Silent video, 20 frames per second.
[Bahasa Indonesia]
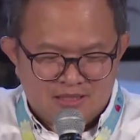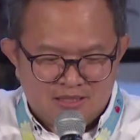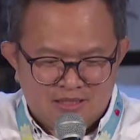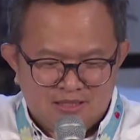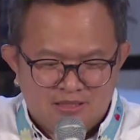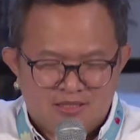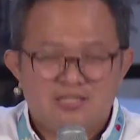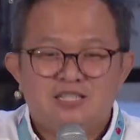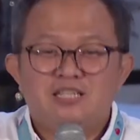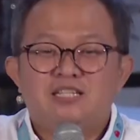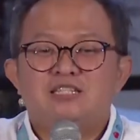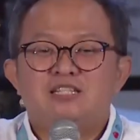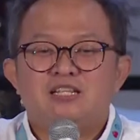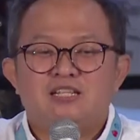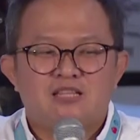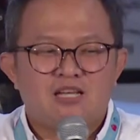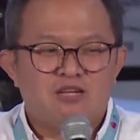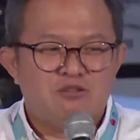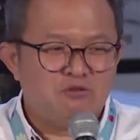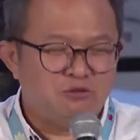Sedikit
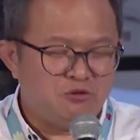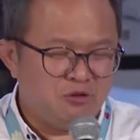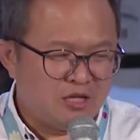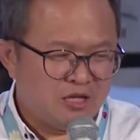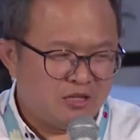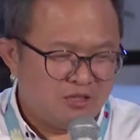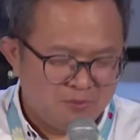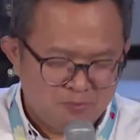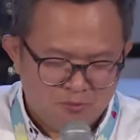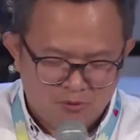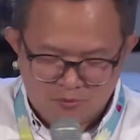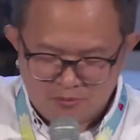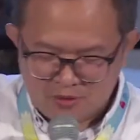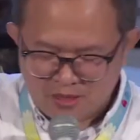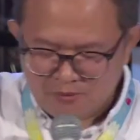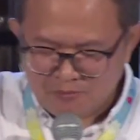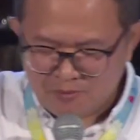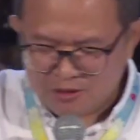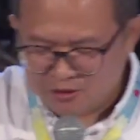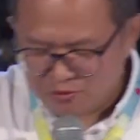cerita dulu ya sebelum
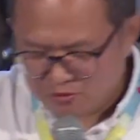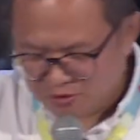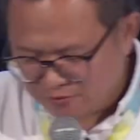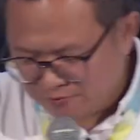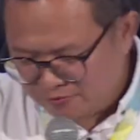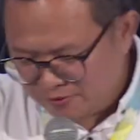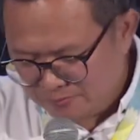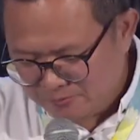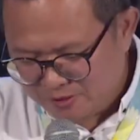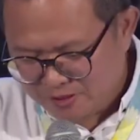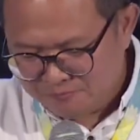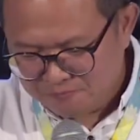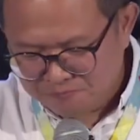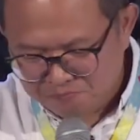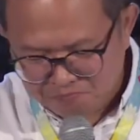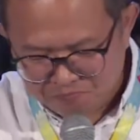saya masuk ke firman.